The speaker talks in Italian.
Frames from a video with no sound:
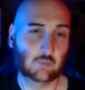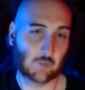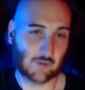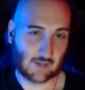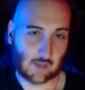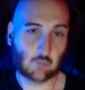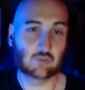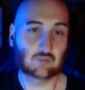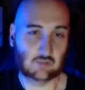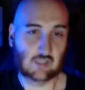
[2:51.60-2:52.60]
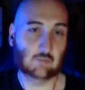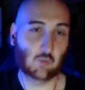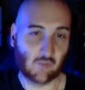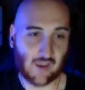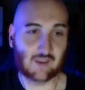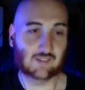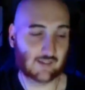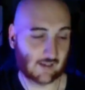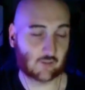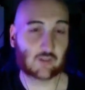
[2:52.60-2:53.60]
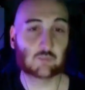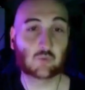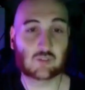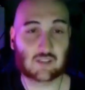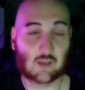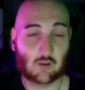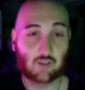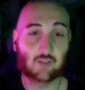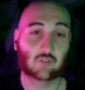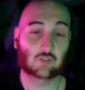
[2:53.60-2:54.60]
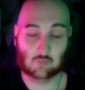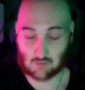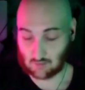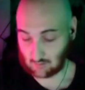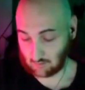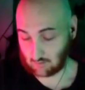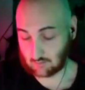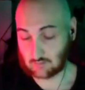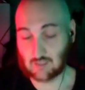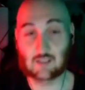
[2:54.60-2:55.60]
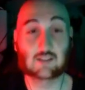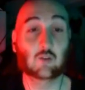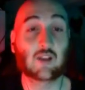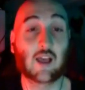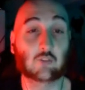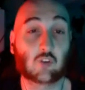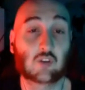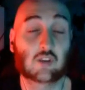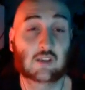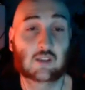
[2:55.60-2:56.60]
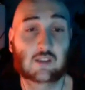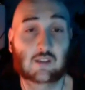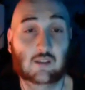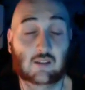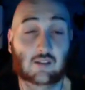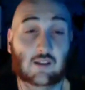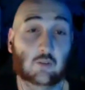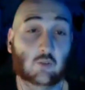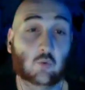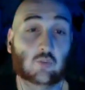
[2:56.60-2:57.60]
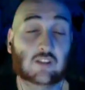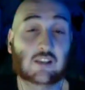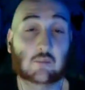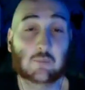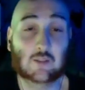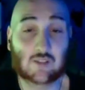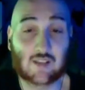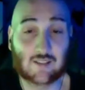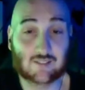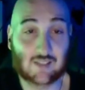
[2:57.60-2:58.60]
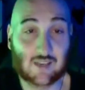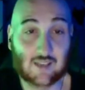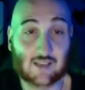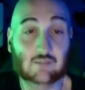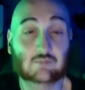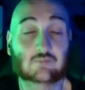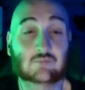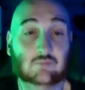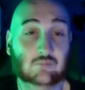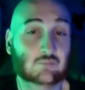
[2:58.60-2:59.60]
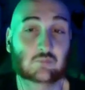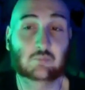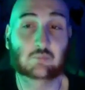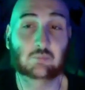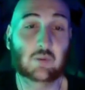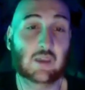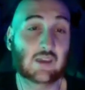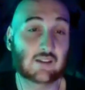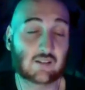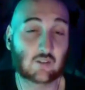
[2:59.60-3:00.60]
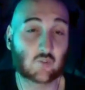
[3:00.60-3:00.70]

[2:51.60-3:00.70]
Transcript: poi parliamo del movente, che è la cosa più ridicola secondo me del, dell'intero caso, eh, hanno usato il mito della strega per